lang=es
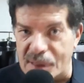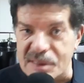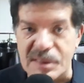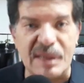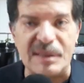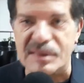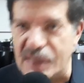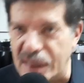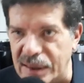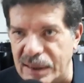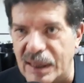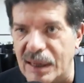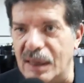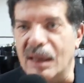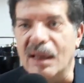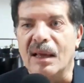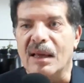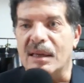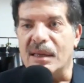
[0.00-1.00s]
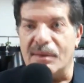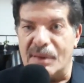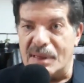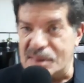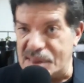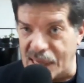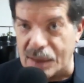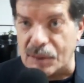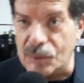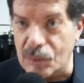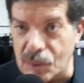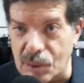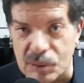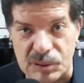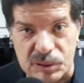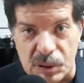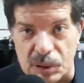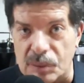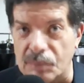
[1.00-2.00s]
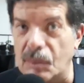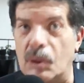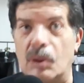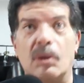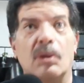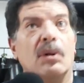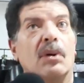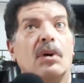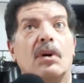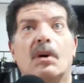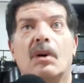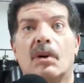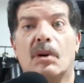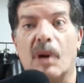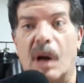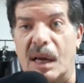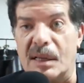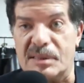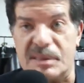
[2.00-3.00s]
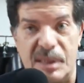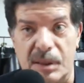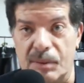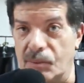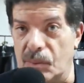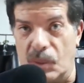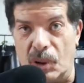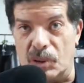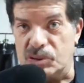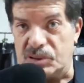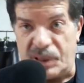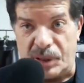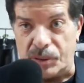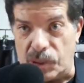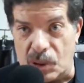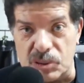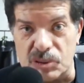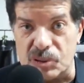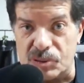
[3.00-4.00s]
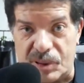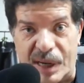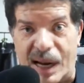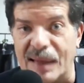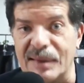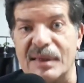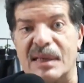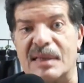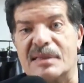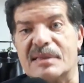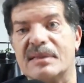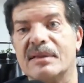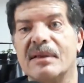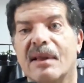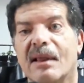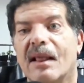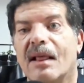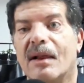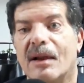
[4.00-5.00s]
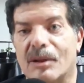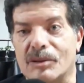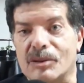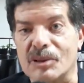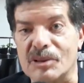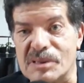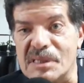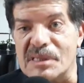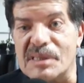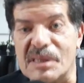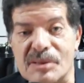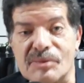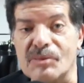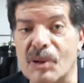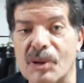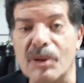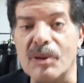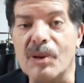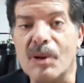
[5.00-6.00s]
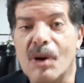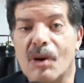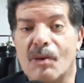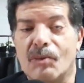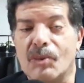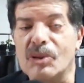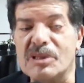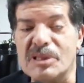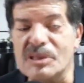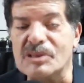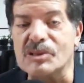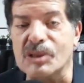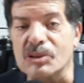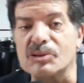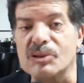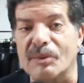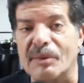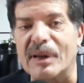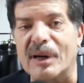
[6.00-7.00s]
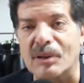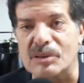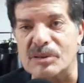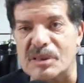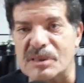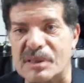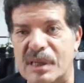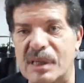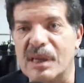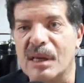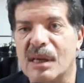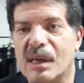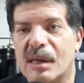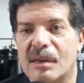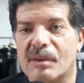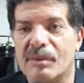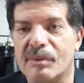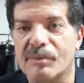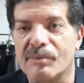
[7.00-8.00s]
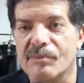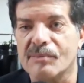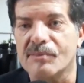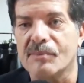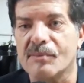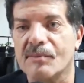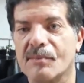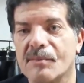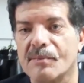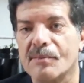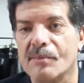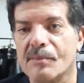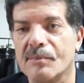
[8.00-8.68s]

tráiler. Cuando ves a Sendel y ves a unos son como así ostentosos, grandes. Entonces es muy, muy chistoso verlos así